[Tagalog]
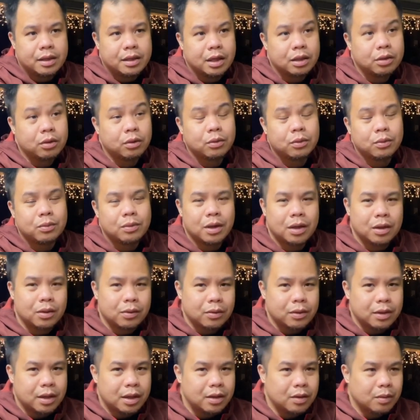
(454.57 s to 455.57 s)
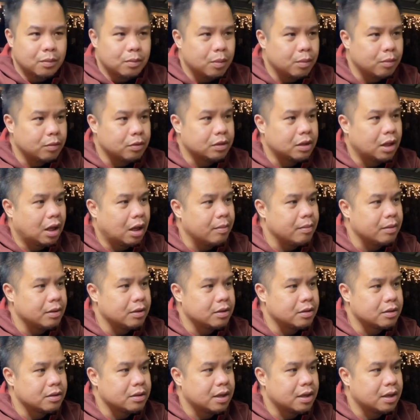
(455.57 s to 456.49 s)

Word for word: Natutunan ko yan nung pumunta kami dun